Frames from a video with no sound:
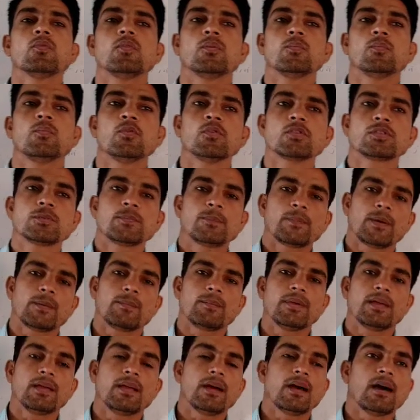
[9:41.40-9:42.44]
मूलभूत
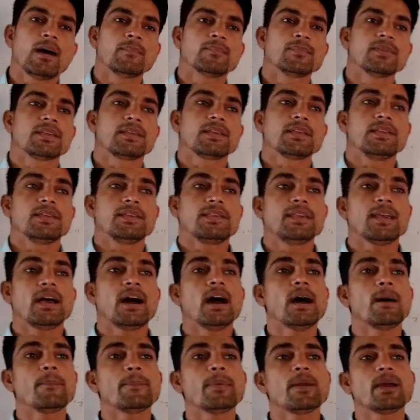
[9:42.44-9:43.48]
प्रमेय अब देखिए
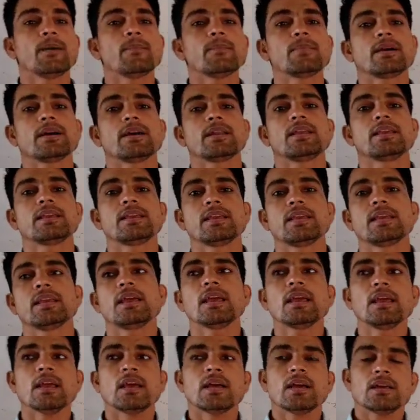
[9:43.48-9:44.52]
यहां पे हम करेंगे
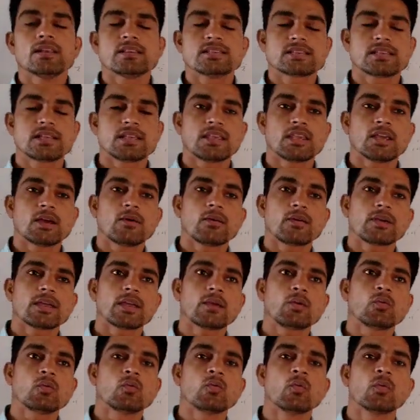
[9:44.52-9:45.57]
संख्याओं
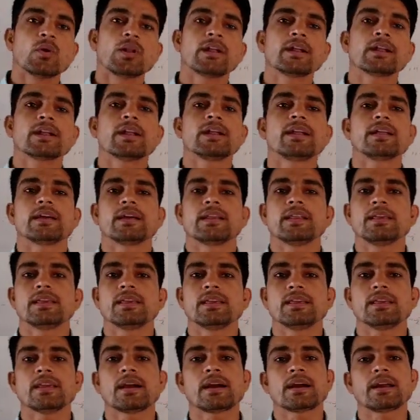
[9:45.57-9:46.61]
के गुणनखंड
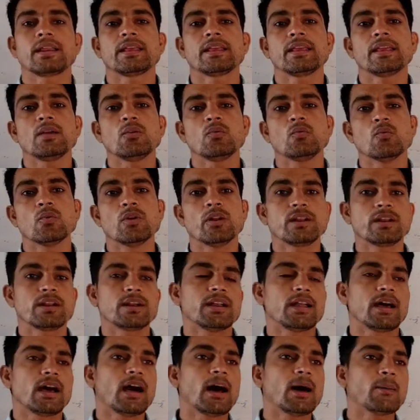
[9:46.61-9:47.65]
करेंगे क्या करेंगे
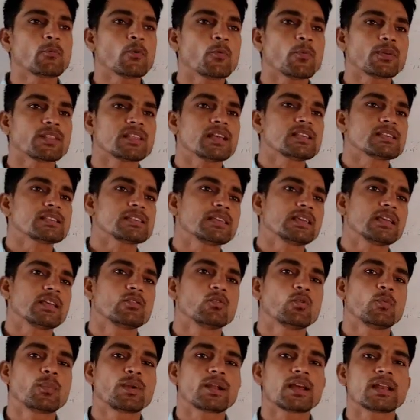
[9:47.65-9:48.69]
गुणनखंड आपको पता है
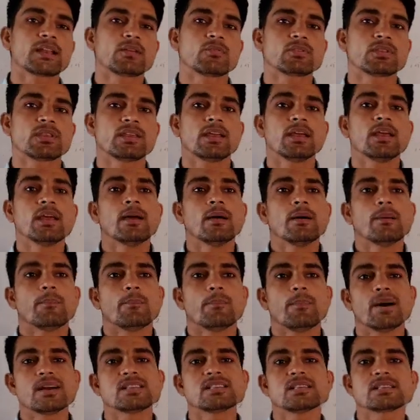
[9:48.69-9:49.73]
संख्याएं दो प्रकार की होती है
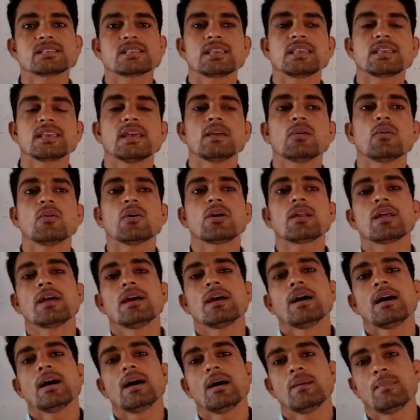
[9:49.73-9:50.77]
बाज्य संख्याएं और
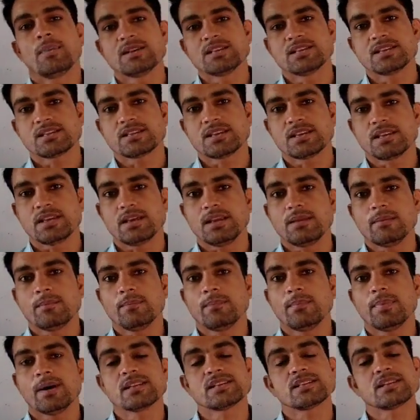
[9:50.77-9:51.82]
अबाज्य संख्याएं
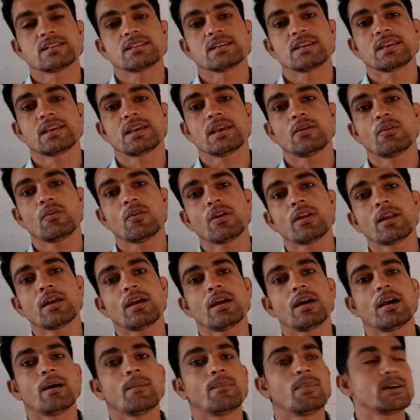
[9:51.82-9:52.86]
बाज्य संख्याएं और
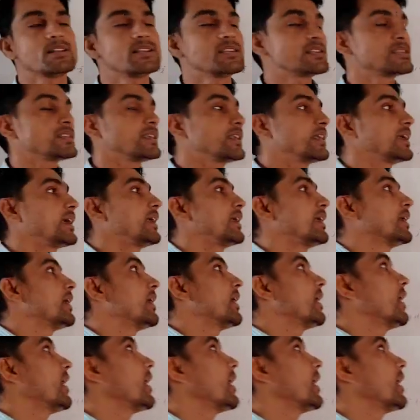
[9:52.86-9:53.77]
अबाज्य संख्याएं